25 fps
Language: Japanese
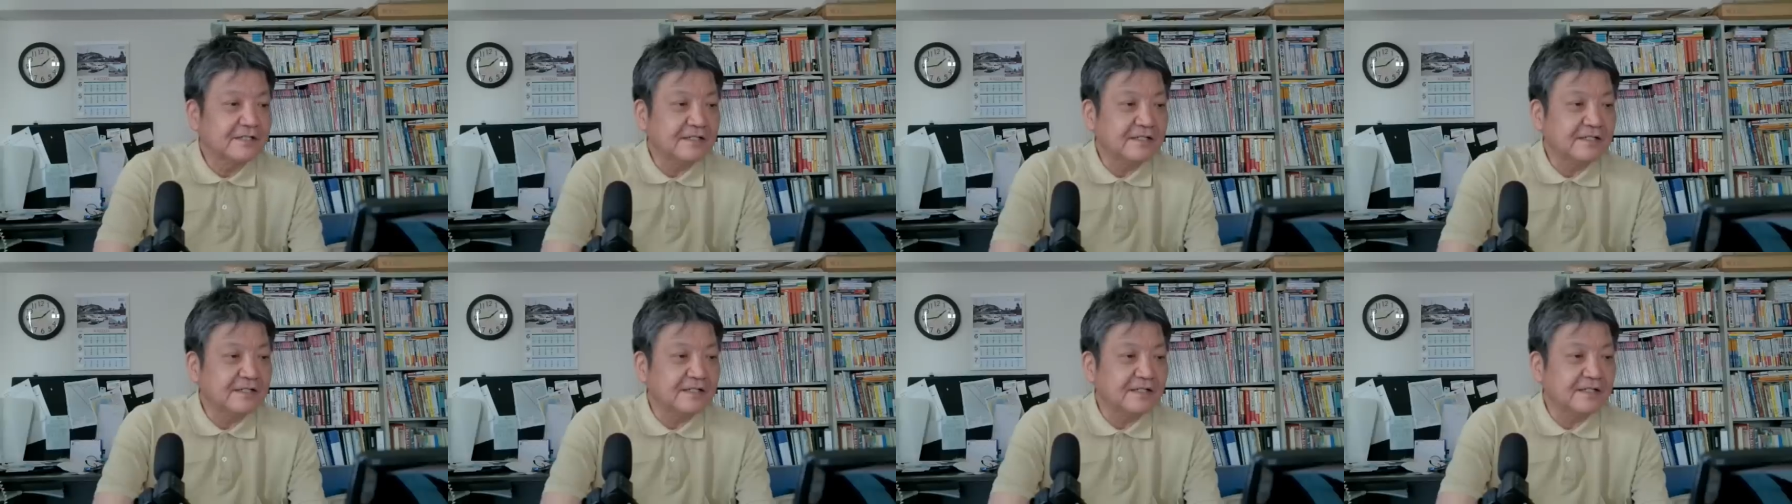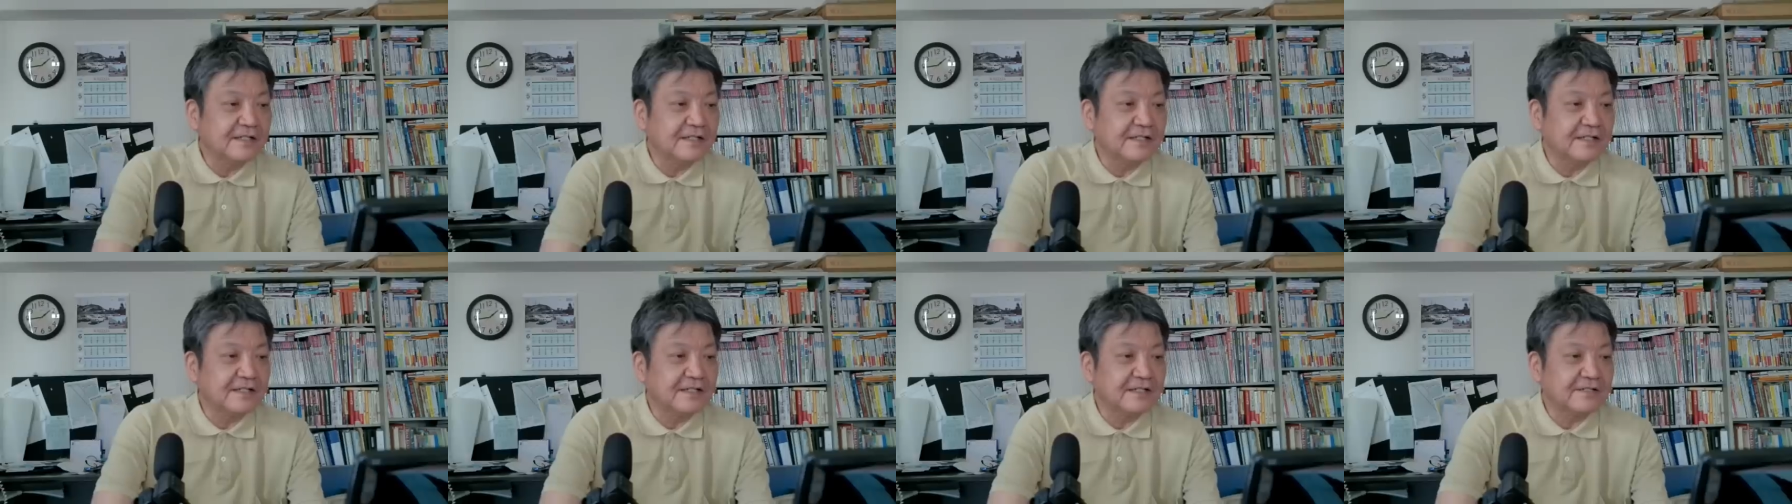
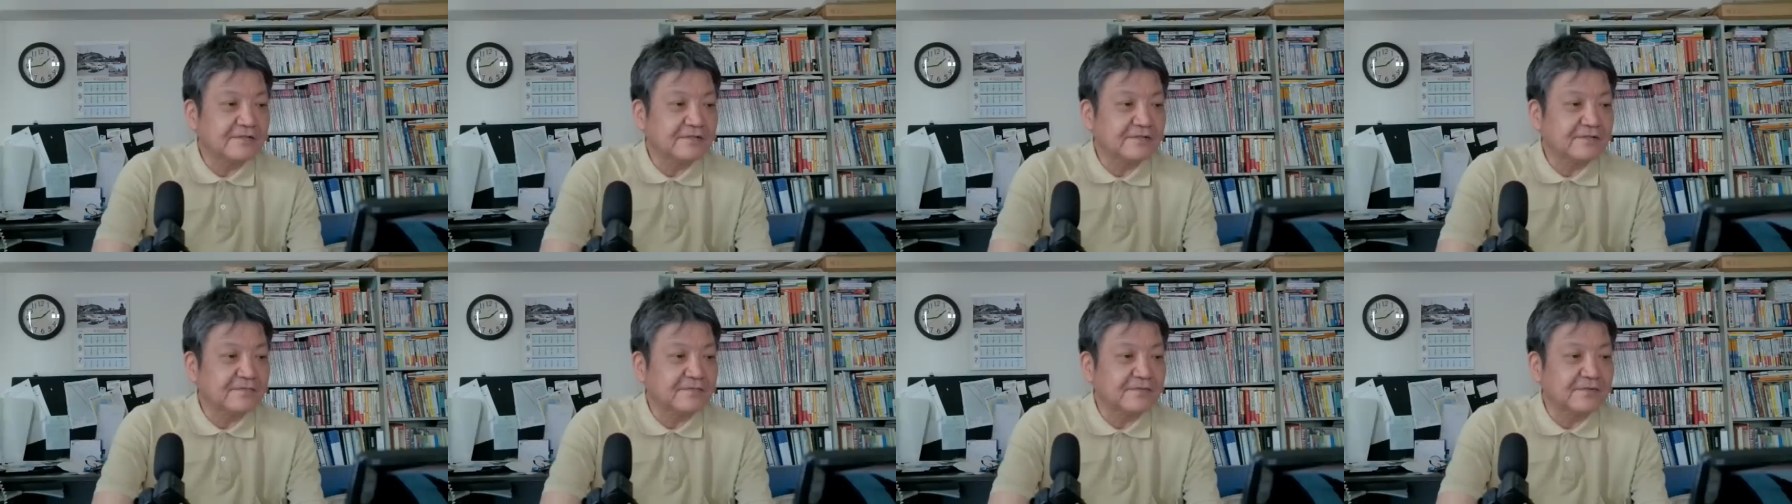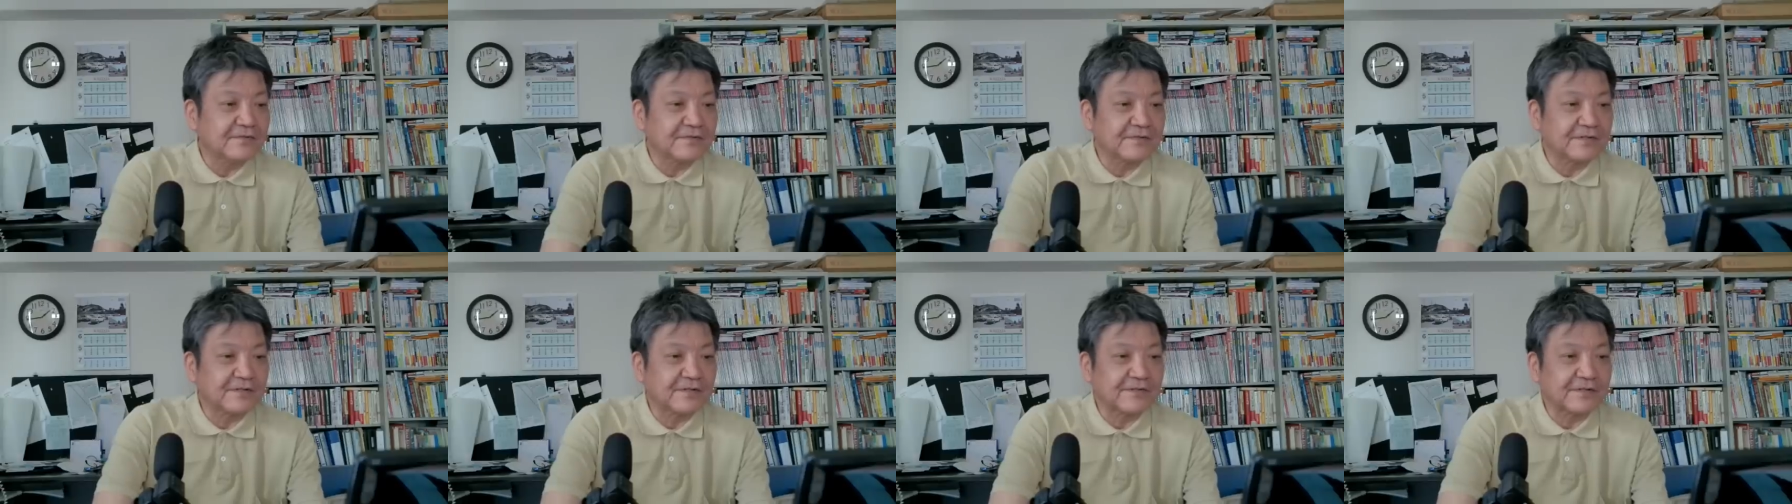あの
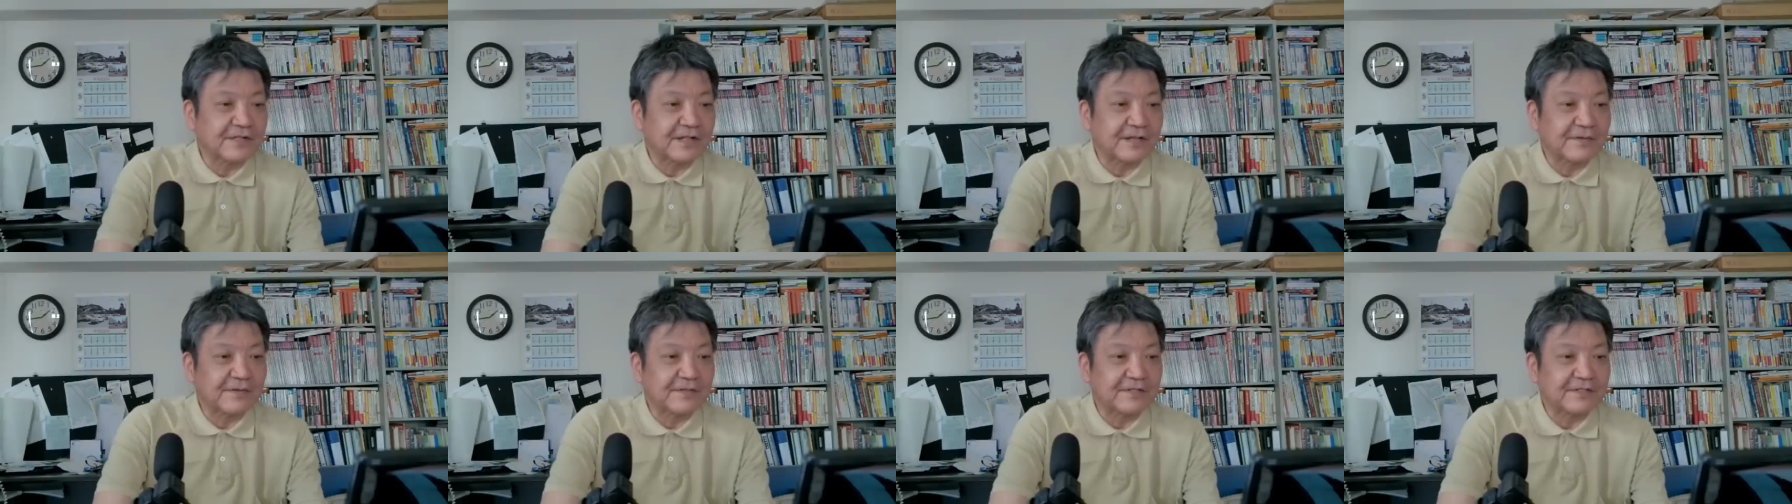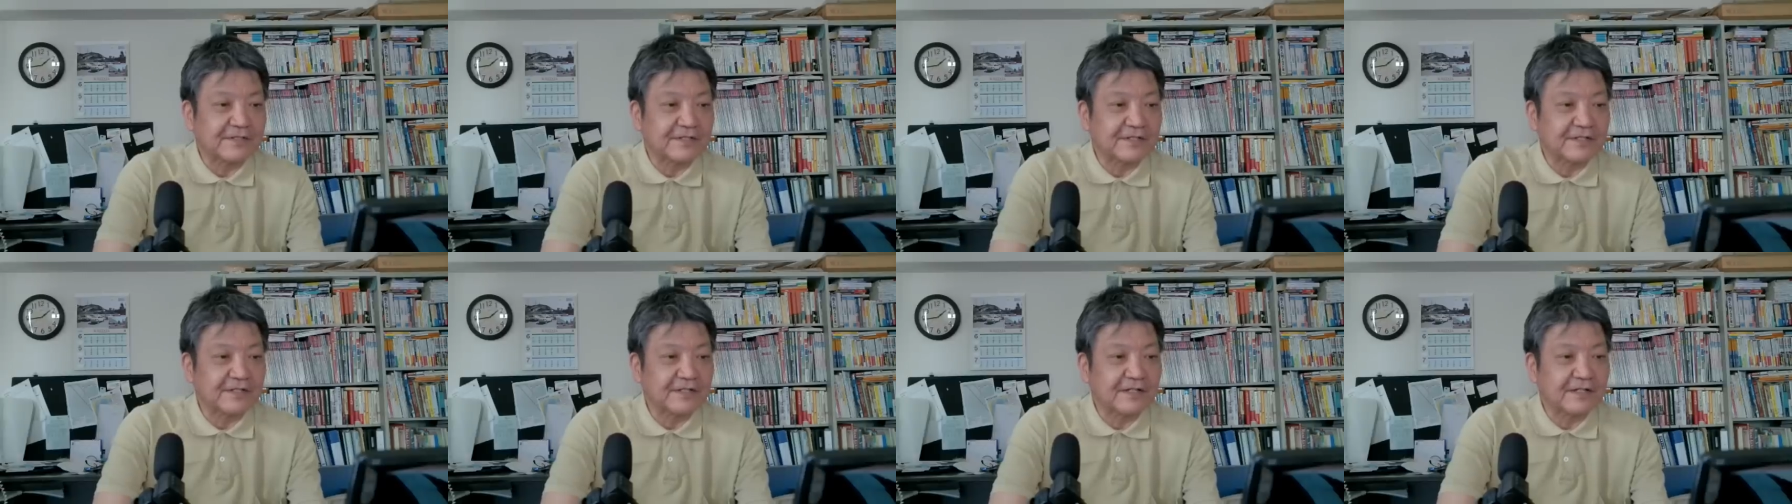ブログでございま
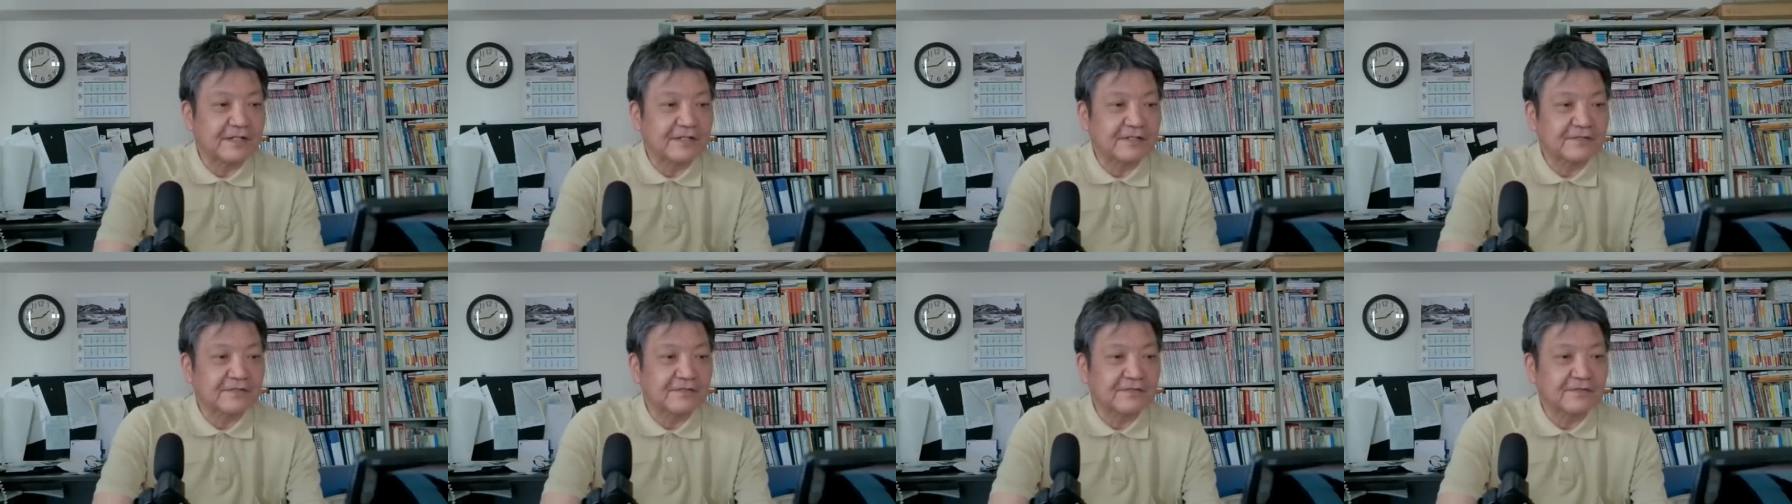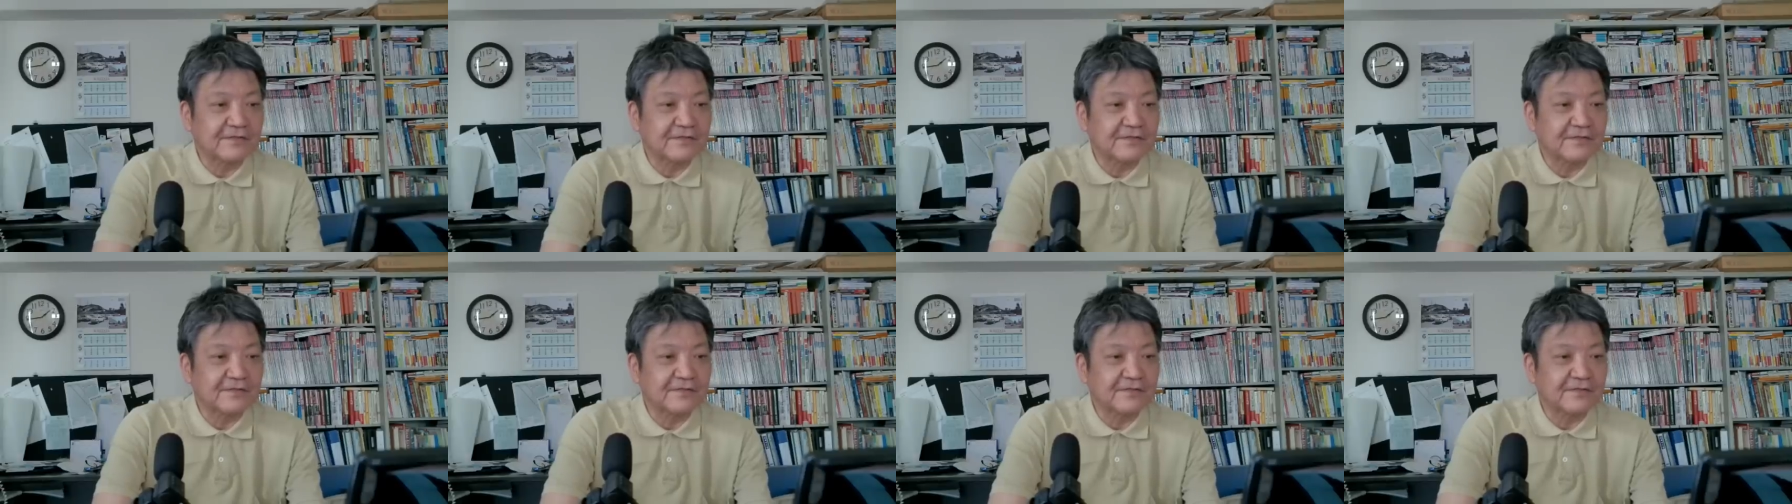して、あの